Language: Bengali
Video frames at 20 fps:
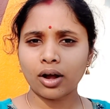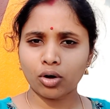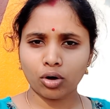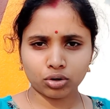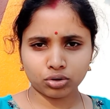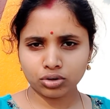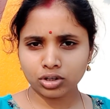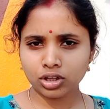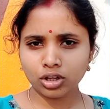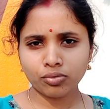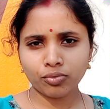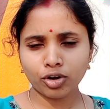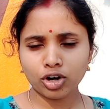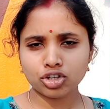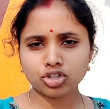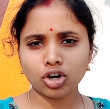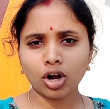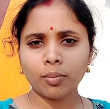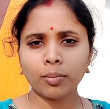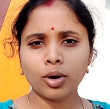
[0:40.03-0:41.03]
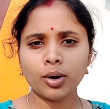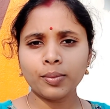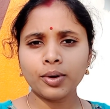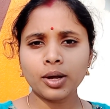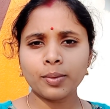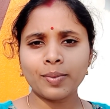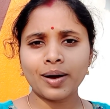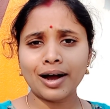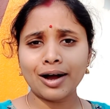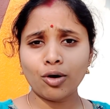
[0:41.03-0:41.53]
অতটা তো বলা সম্ভব নয়
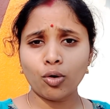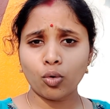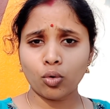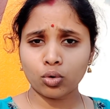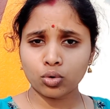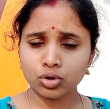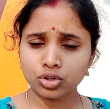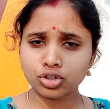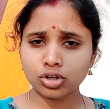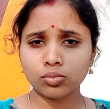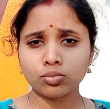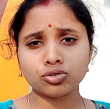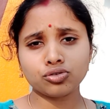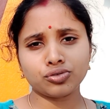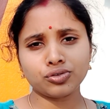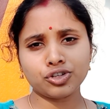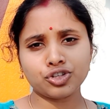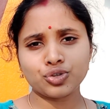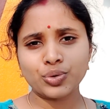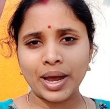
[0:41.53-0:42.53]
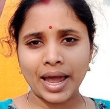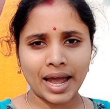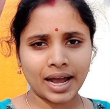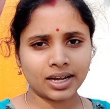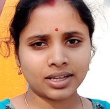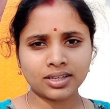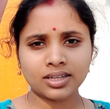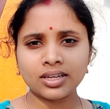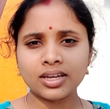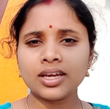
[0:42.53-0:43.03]
বা ওই সমস্ত কিছু
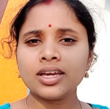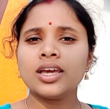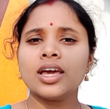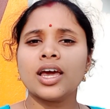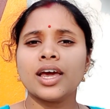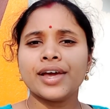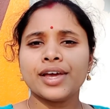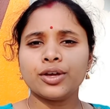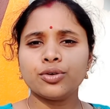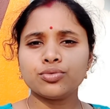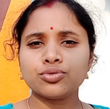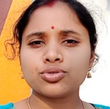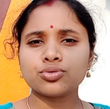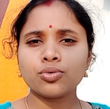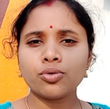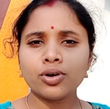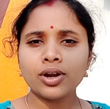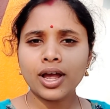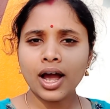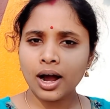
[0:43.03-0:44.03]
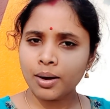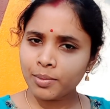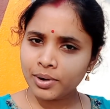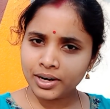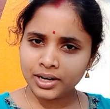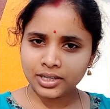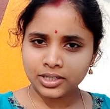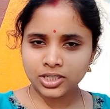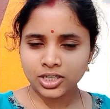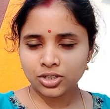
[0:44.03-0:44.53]
একদিনে ইউজ করলে আমার
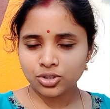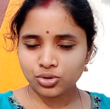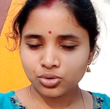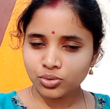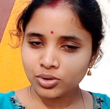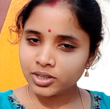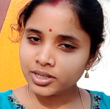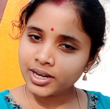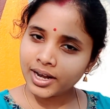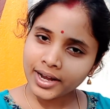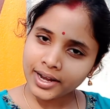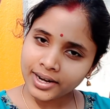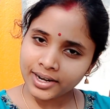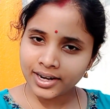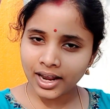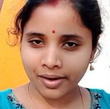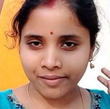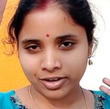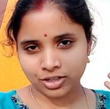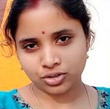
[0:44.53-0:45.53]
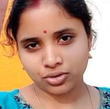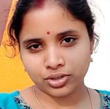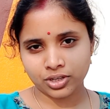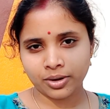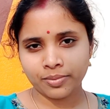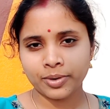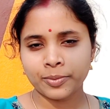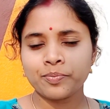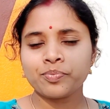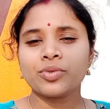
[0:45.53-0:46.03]
নিজের চুলটাই ড্যামেজ হয়ে যাবে